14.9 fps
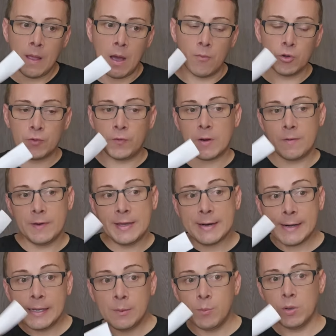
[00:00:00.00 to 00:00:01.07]
А вот Faraway
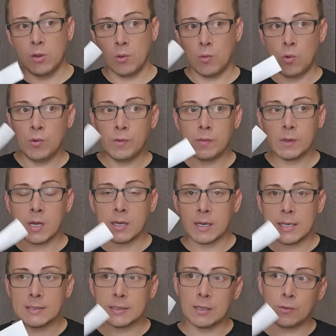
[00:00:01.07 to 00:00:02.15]
Рейбл, он как
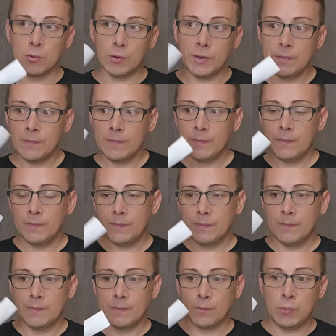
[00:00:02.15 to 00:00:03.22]
раз такой,
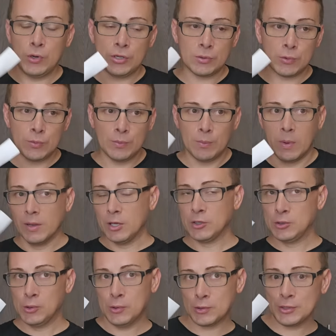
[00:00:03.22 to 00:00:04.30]
более такой
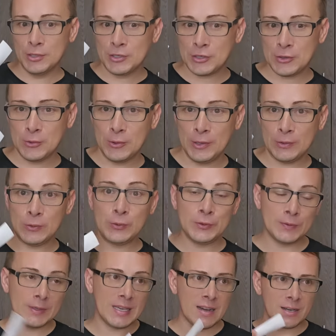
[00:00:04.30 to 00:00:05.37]
молодежный, что ли.
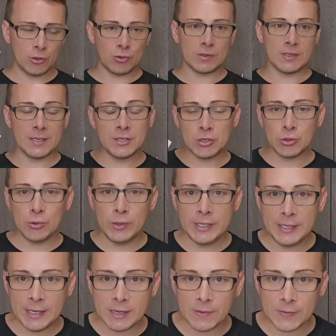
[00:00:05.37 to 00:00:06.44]
Ну, я хочу сказать, что
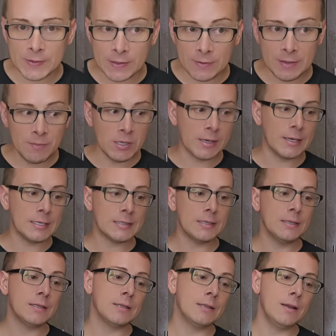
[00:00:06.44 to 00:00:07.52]
линейка Faraway, мне
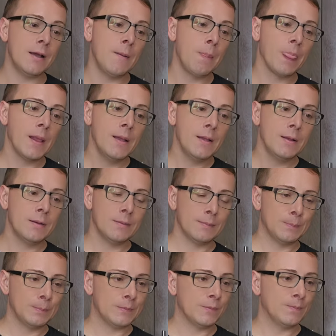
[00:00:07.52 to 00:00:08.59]
кажется, это для,
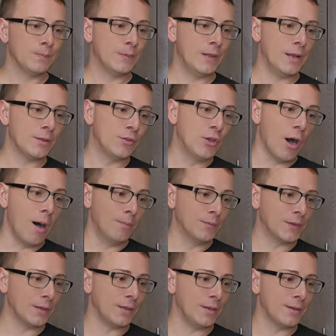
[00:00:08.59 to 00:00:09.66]
для
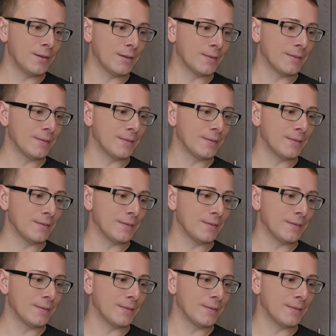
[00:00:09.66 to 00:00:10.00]
дам таких.